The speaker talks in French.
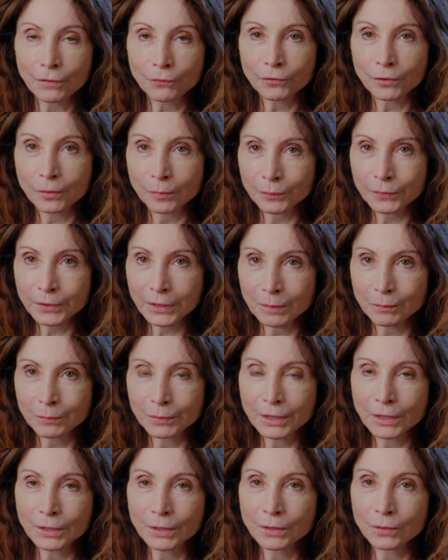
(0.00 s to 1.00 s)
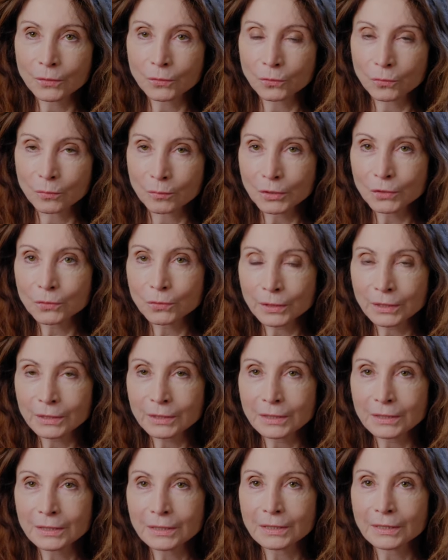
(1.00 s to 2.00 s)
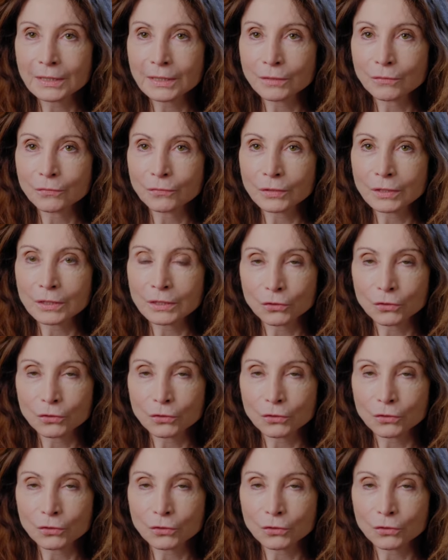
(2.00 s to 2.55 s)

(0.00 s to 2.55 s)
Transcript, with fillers: forment très bien une minorité d'élèves